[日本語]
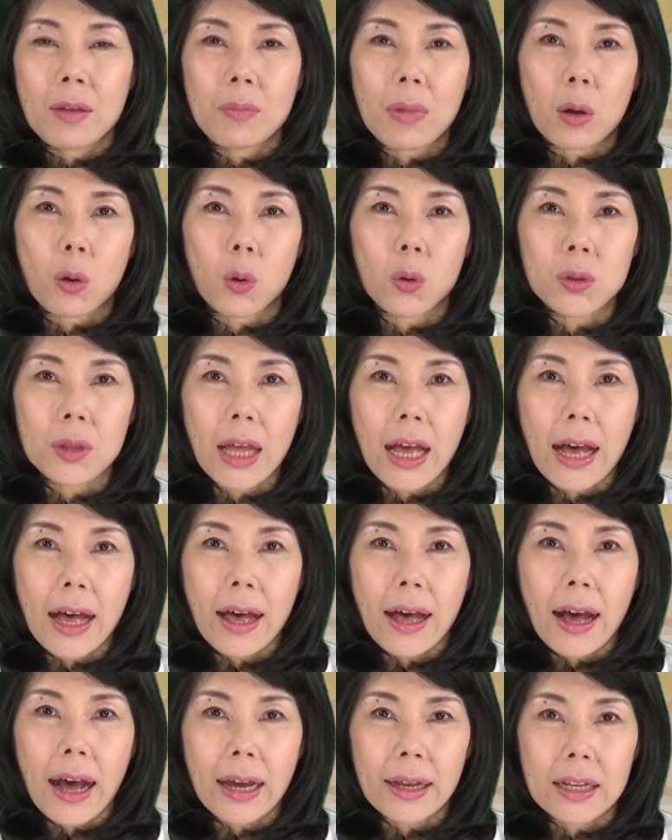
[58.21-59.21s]
まあ、こん
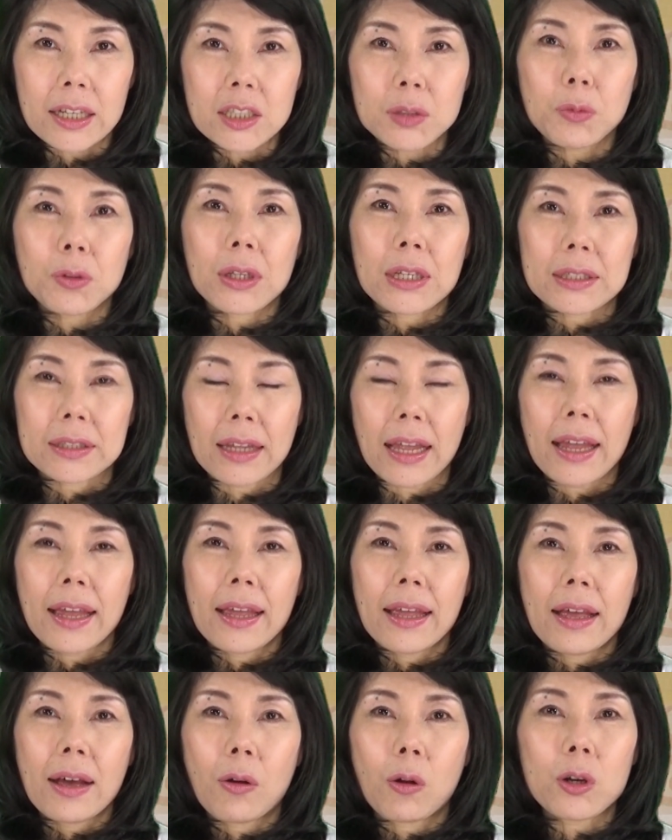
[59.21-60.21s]
な話もです
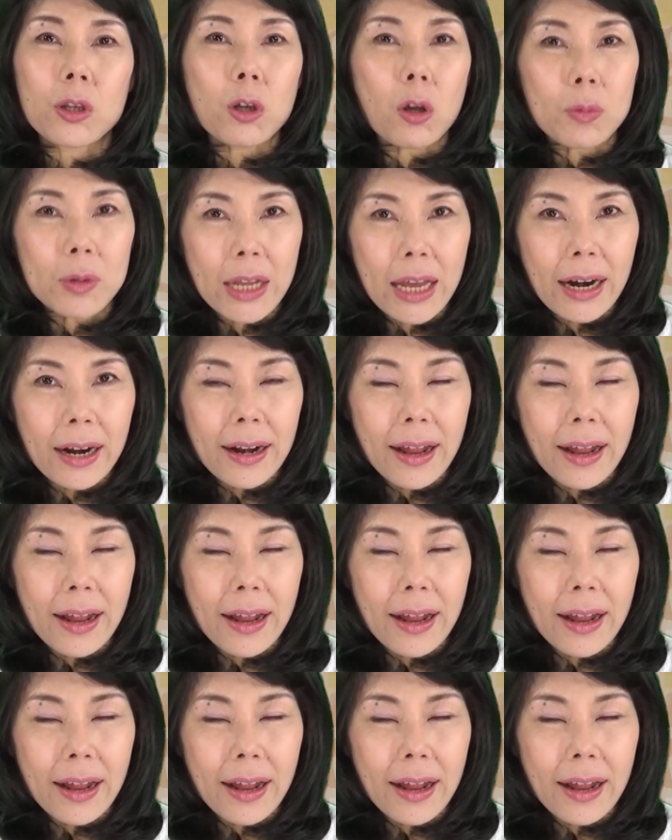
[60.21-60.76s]
ね織り込みなが